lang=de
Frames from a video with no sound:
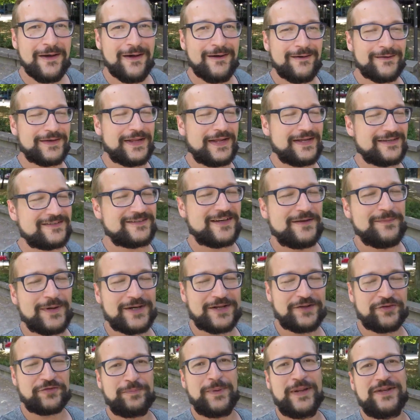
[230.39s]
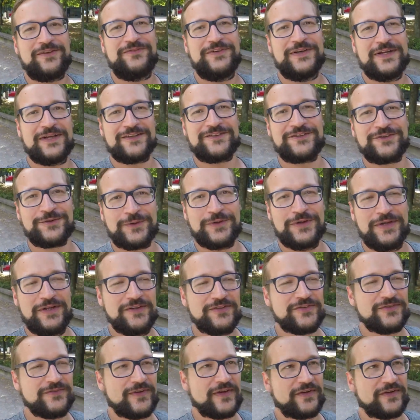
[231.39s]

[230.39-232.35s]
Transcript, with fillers: und erst einmal das Bett wieder zu genießen,